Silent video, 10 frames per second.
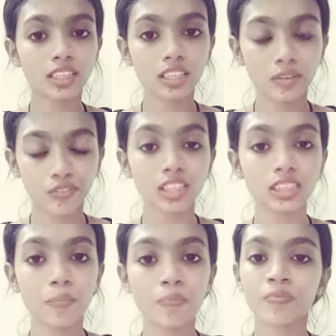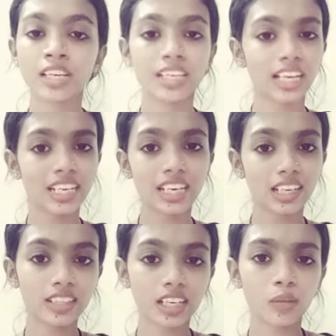வந்து ஃபர்ஸ்ட் டைம் நிறைய
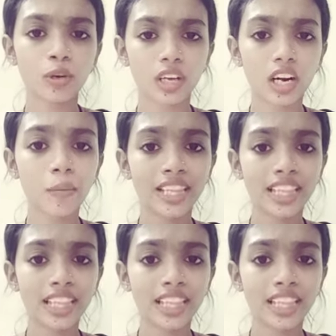நாட்டில் வந்து இறந்து போயிருக்காங்க நம்ம